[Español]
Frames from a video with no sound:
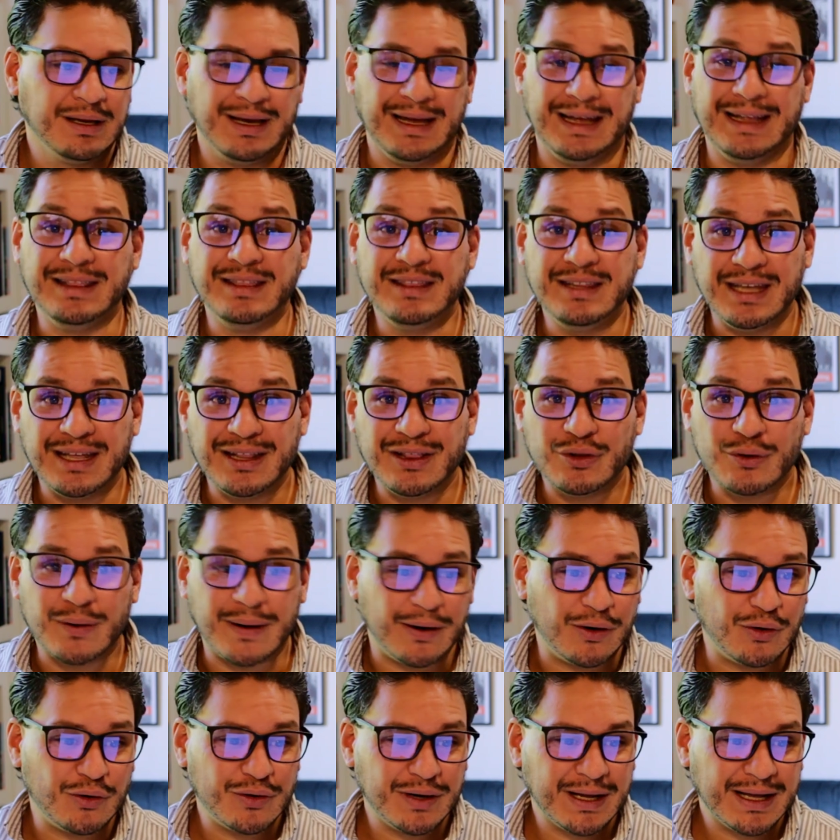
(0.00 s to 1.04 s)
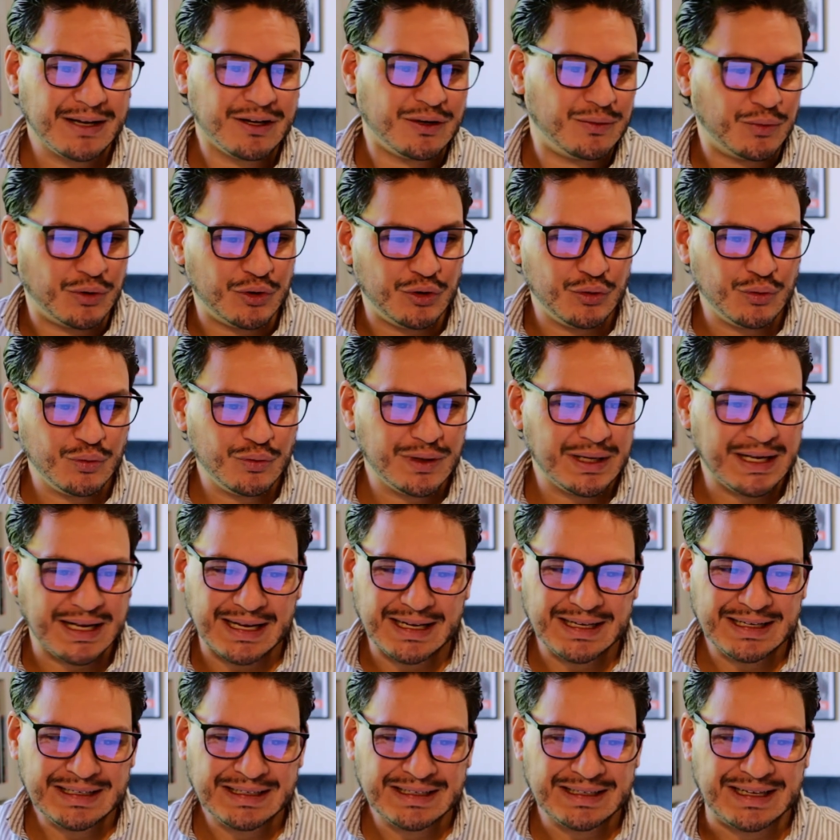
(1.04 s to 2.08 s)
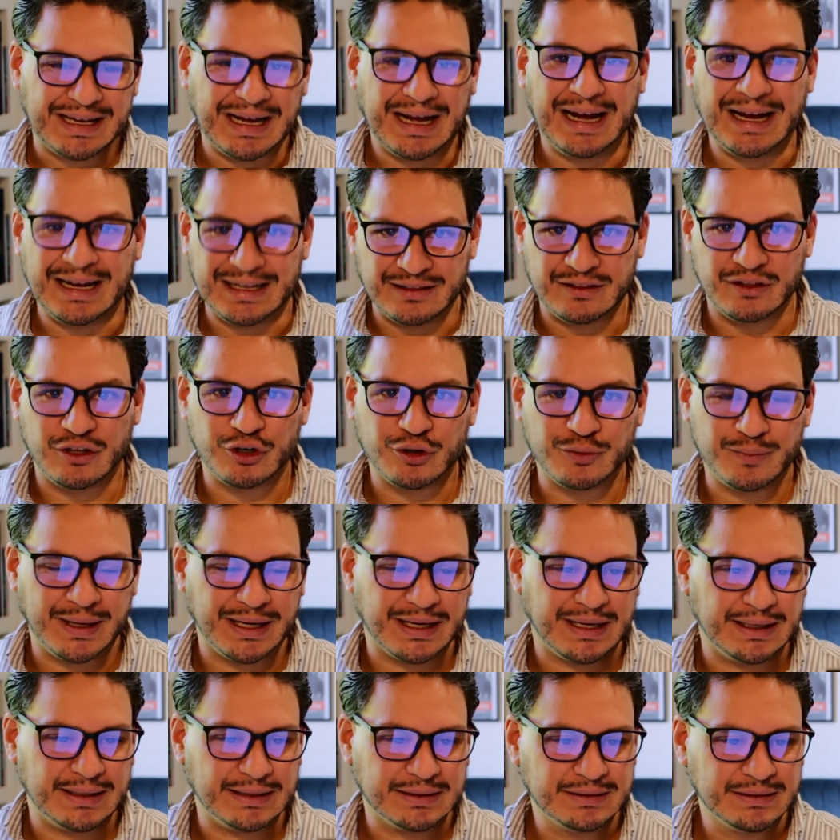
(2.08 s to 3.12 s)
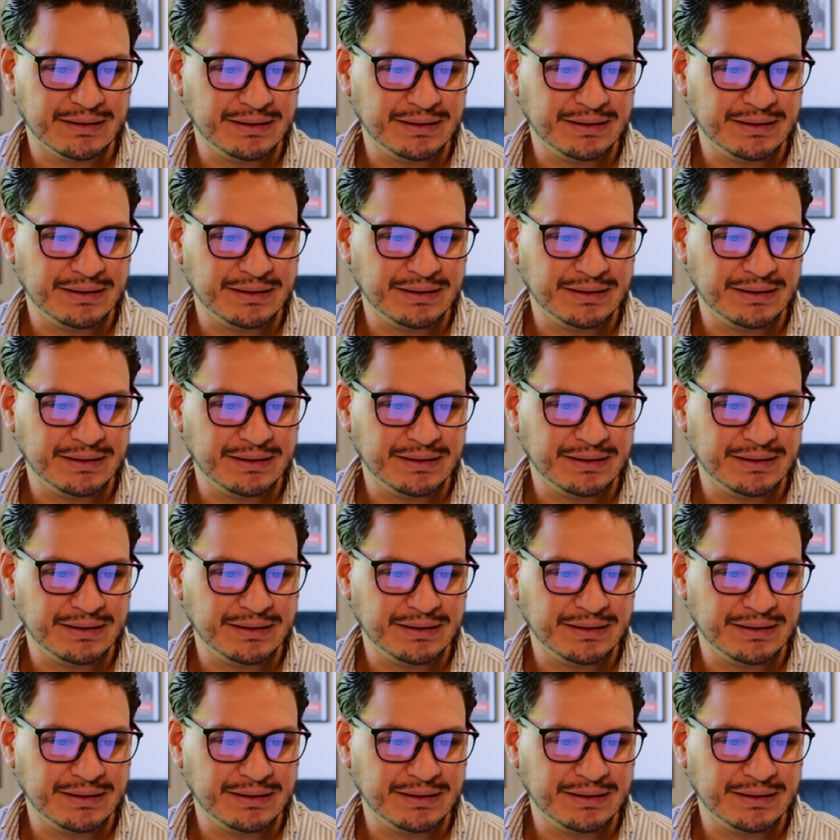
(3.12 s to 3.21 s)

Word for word: Entiendo ahora como nunca a Andrómaca.